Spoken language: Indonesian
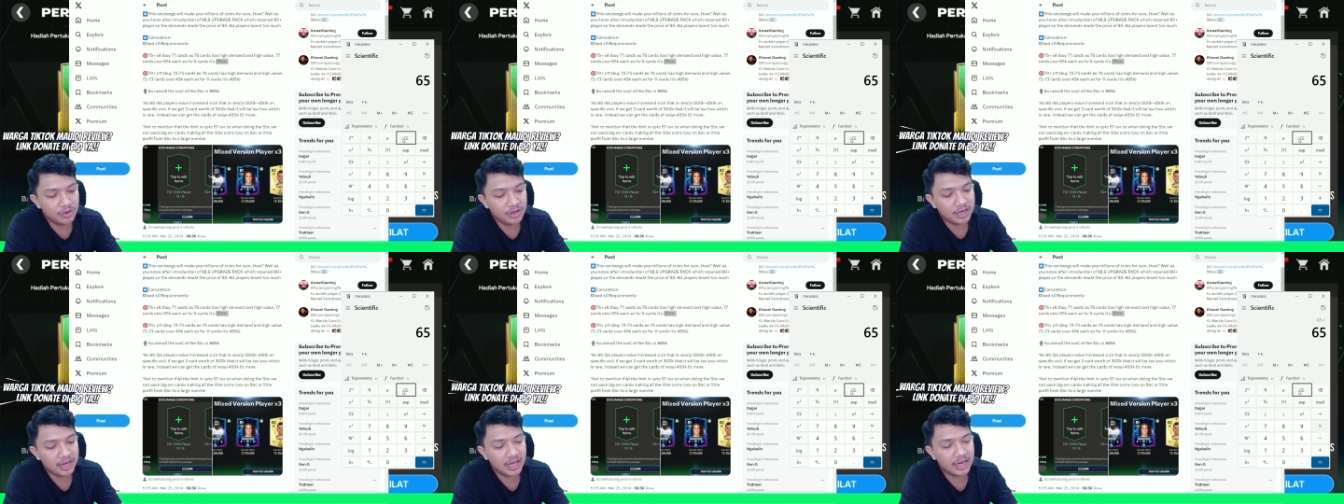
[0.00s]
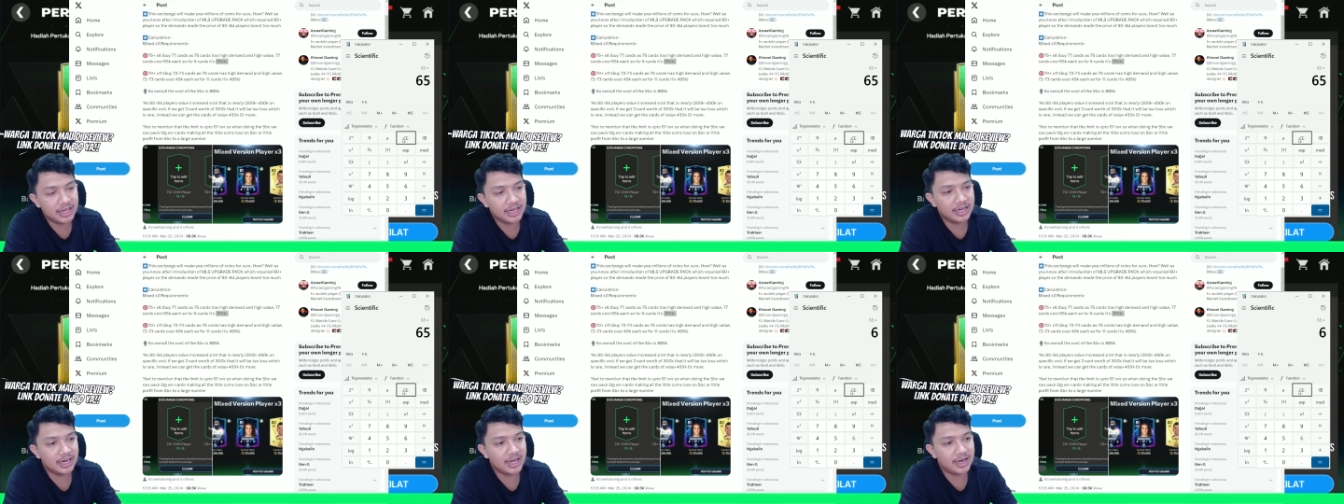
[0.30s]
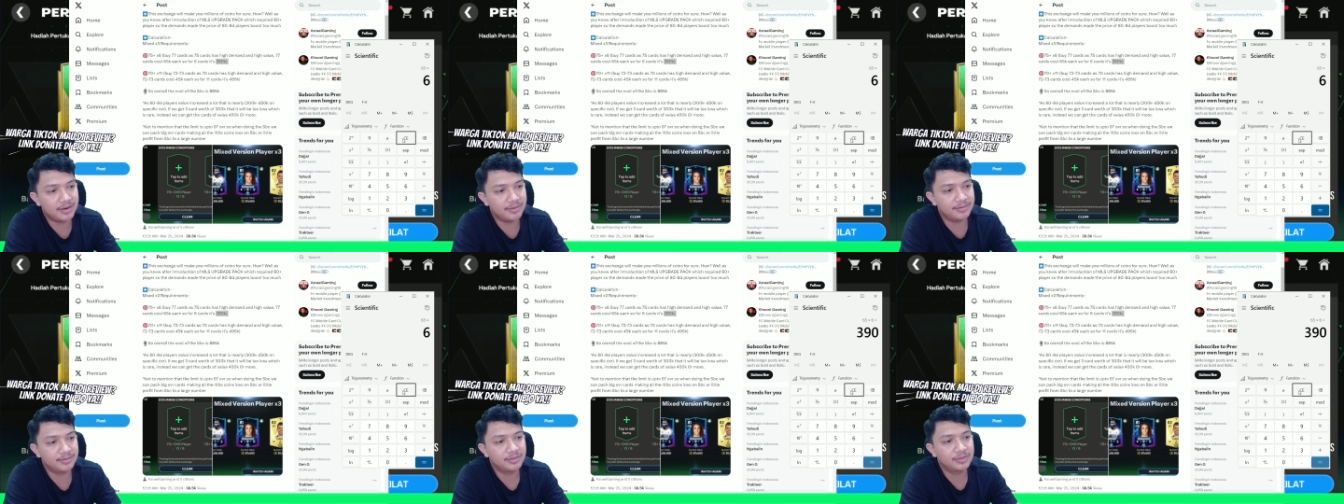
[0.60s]
dikali
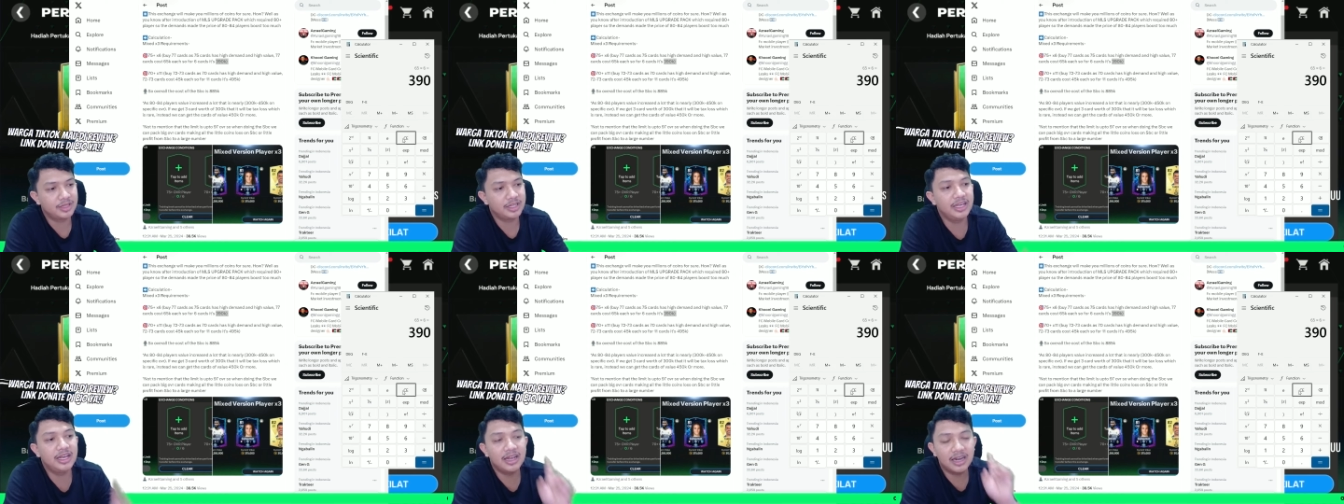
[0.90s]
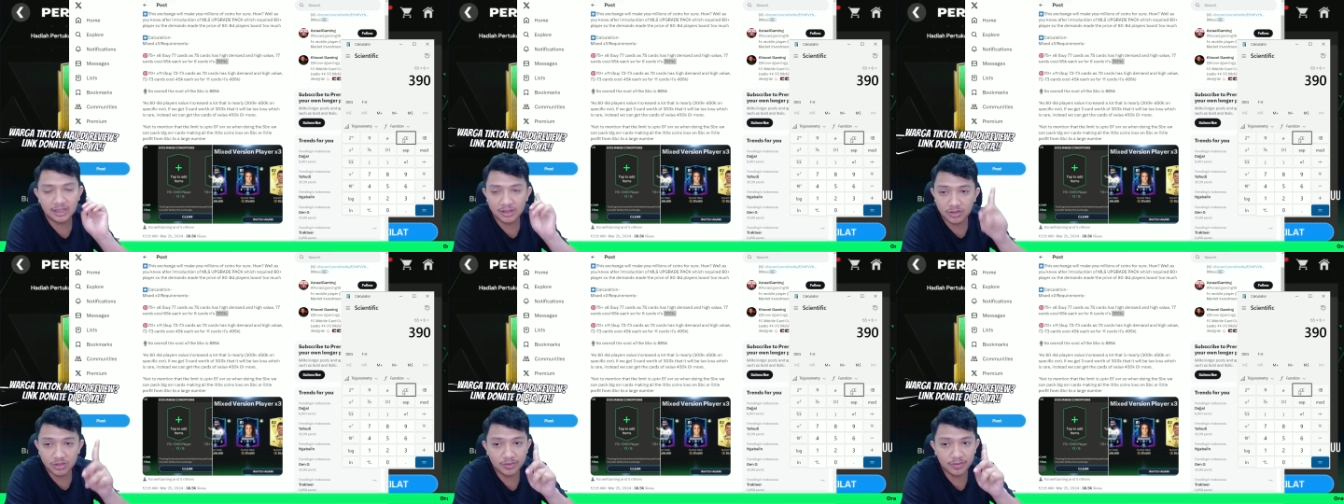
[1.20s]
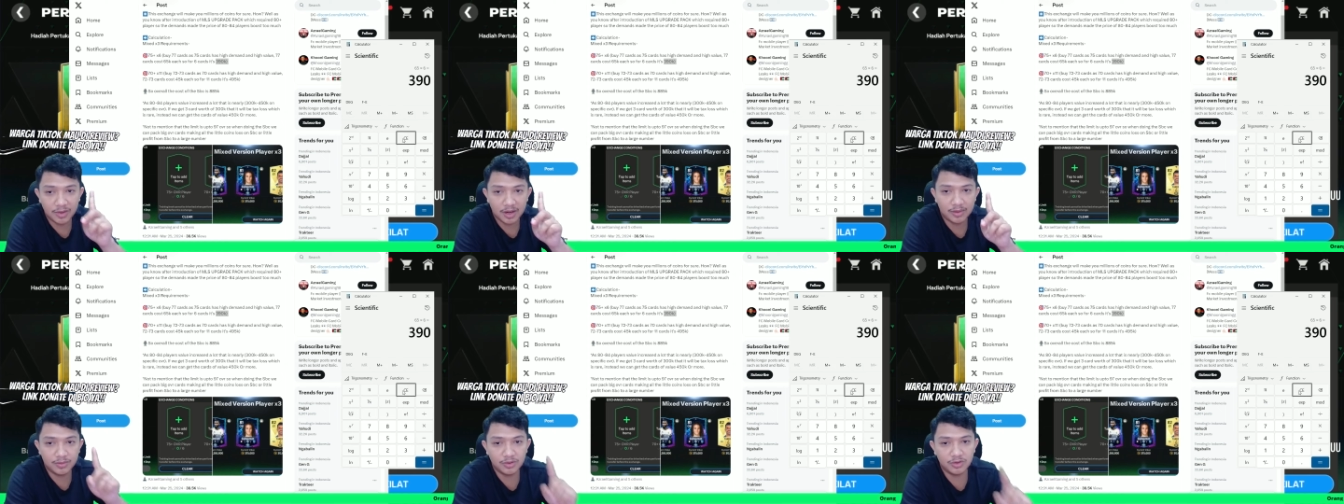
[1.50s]
6
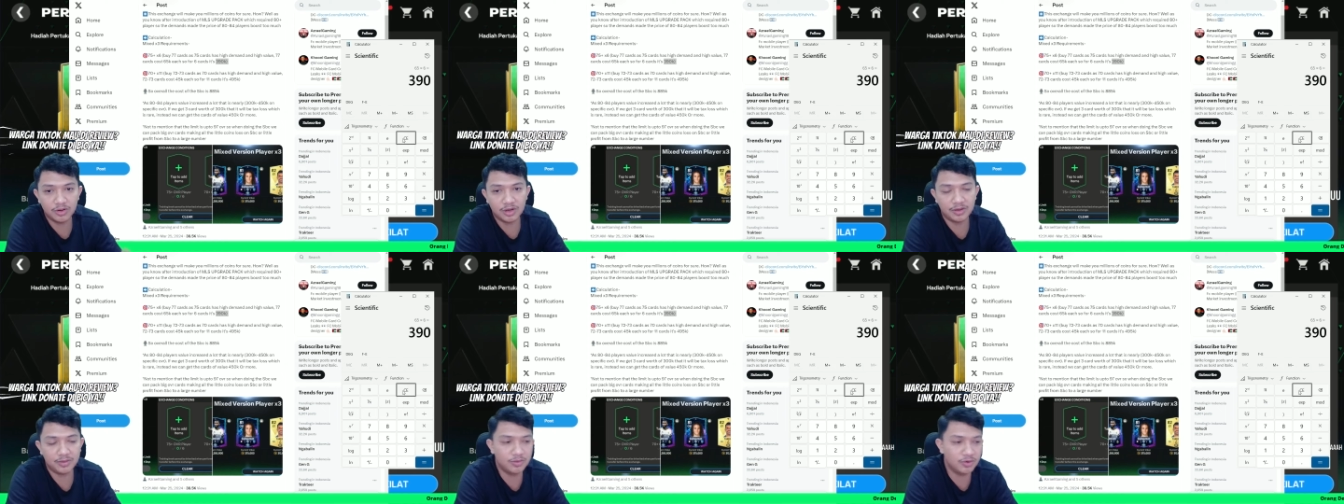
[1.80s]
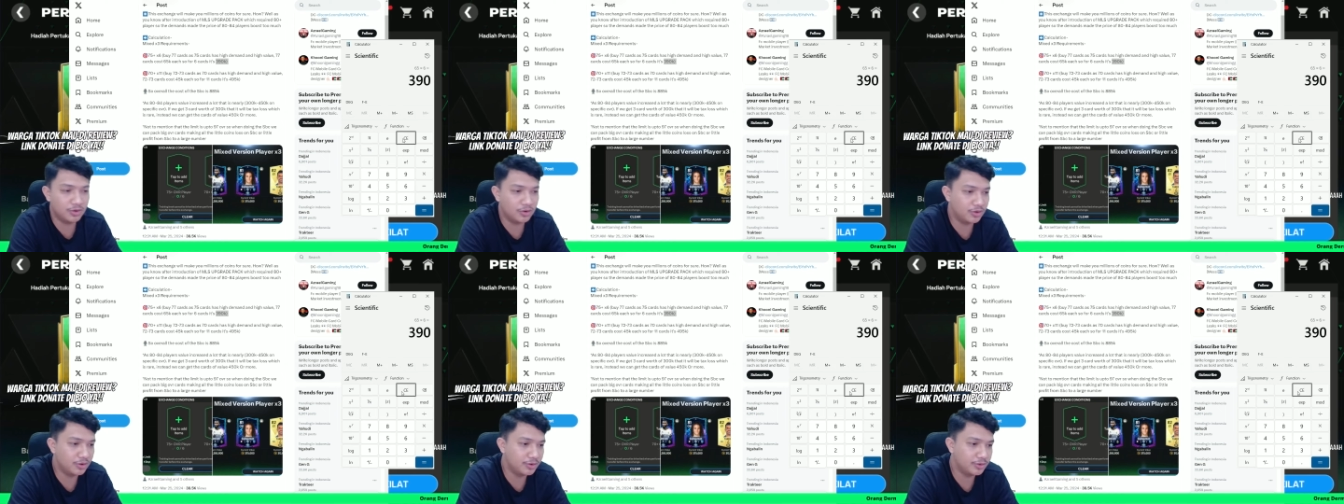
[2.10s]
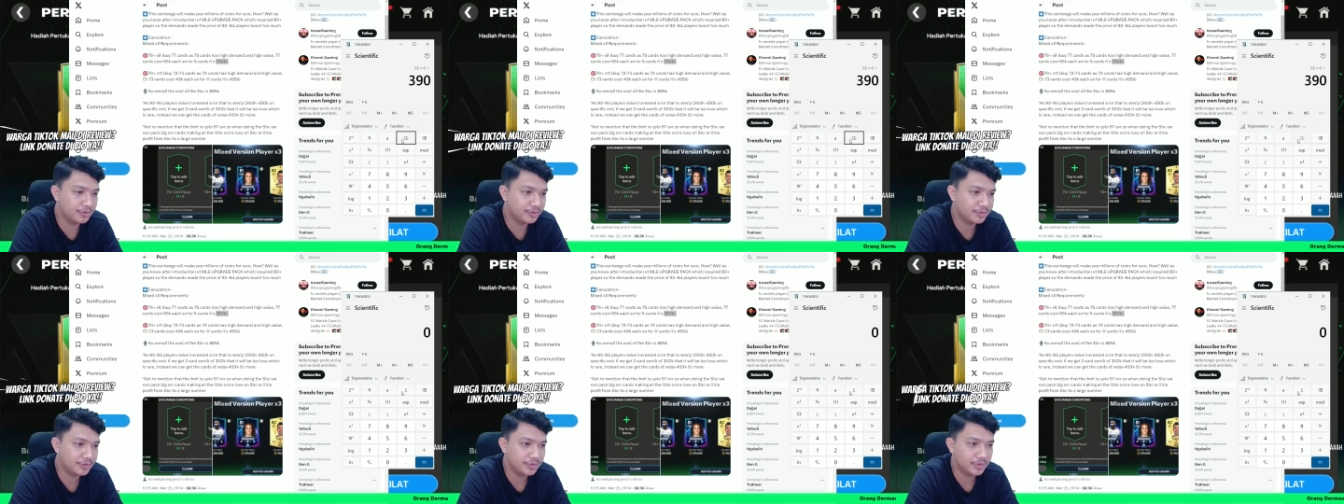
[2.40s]
390.000
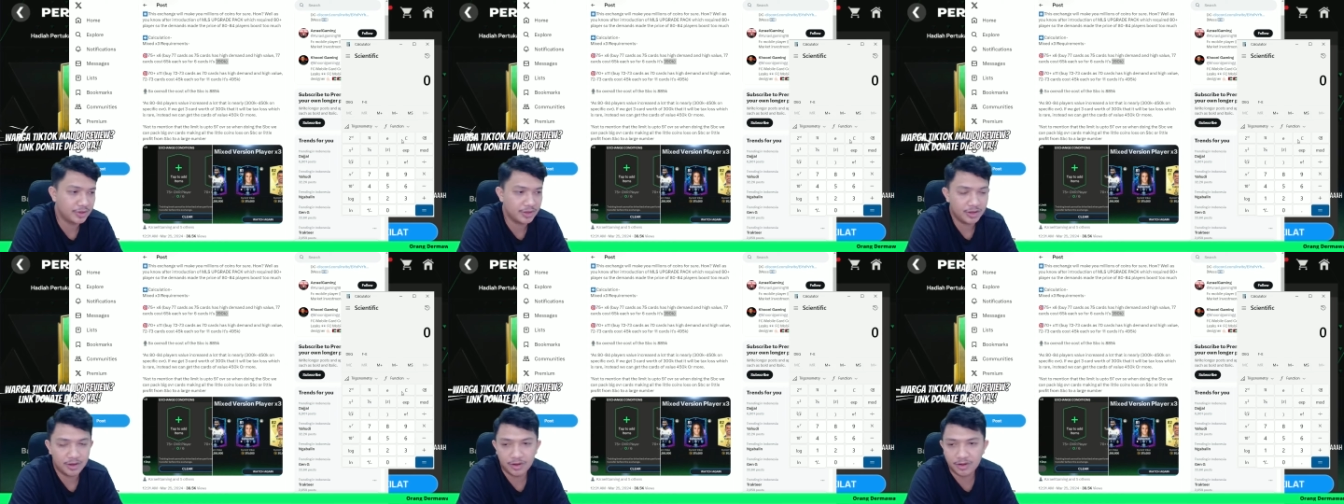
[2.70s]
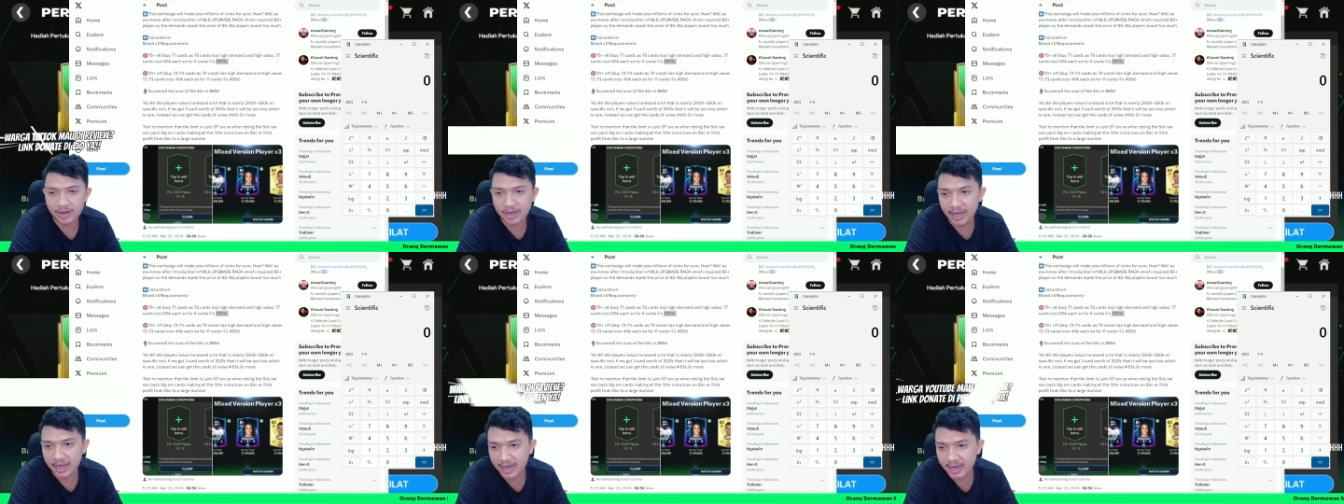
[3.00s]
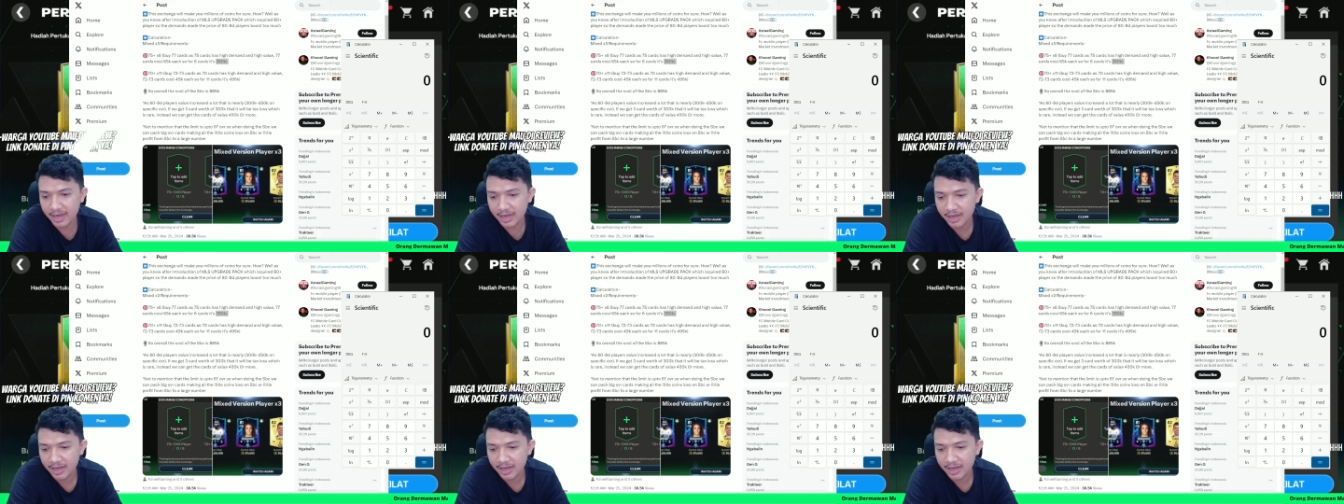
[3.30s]
oke